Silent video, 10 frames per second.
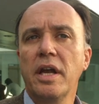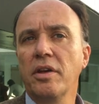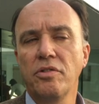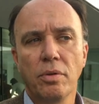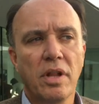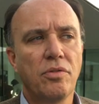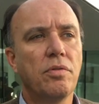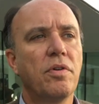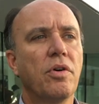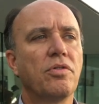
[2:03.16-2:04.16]
la question de la
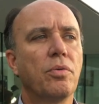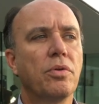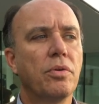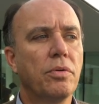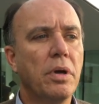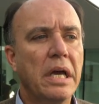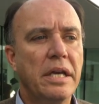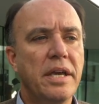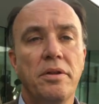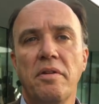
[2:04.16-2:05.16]
souffrance. Donc, euh,
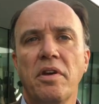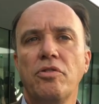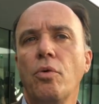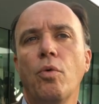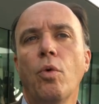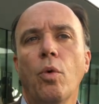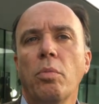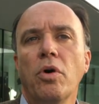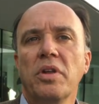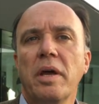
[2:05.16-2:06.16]
il y a une aversion qu'on
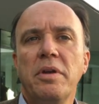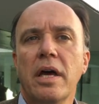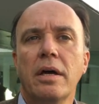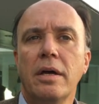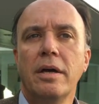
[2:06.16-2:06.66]
comprend très bien